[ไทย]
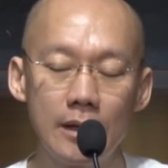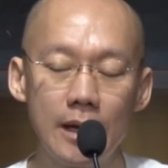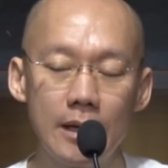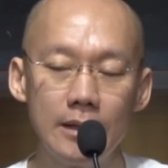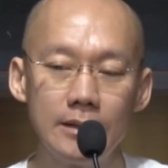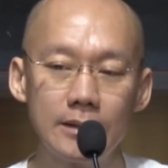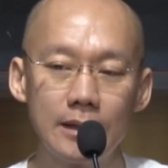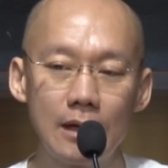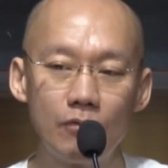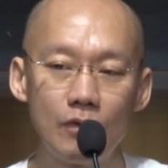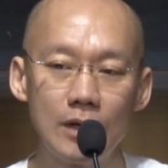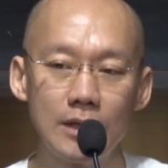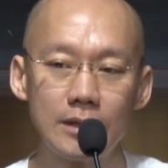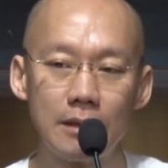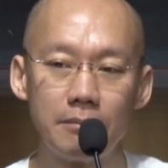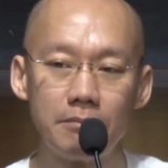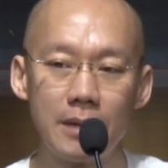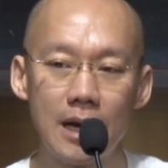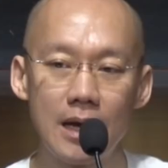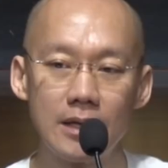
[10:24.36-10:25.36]
ดังนั้นคำว่า
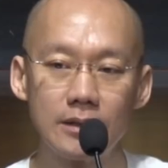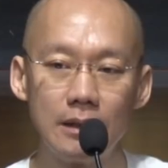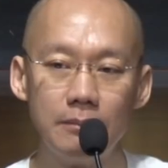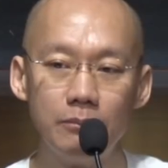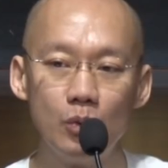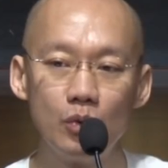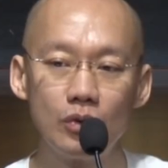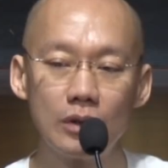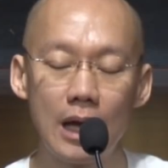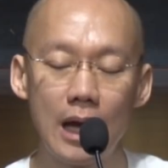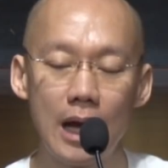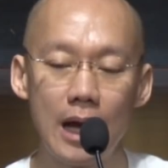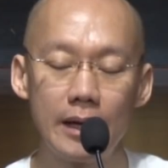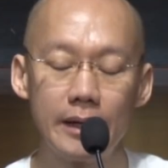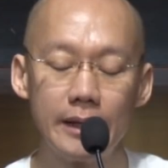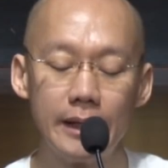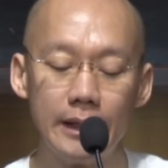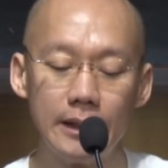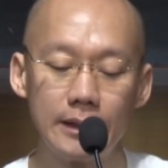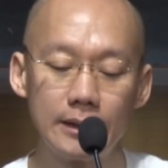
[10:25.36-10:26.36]
สัมมาสัมพุทธะ
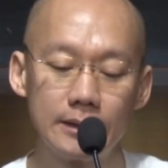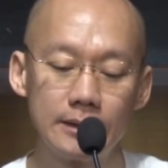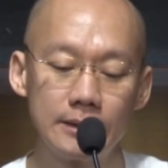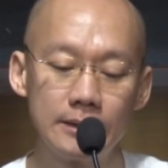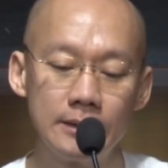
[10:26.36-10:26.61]
เนี่ย